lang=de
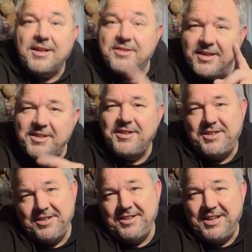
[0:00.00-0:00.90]
Das dritte
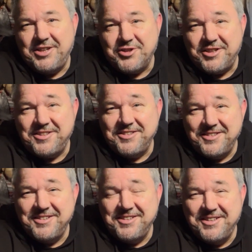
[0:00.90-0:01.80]
Gadget
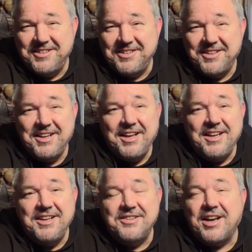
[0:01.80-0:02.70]
äh,
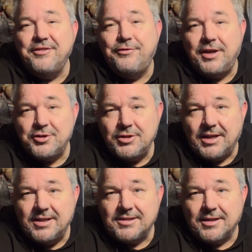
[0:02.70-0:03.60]
ist ein
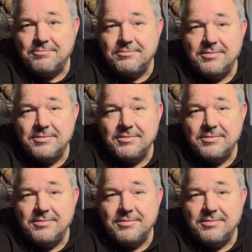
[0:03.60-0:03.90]
Flaschenhalter.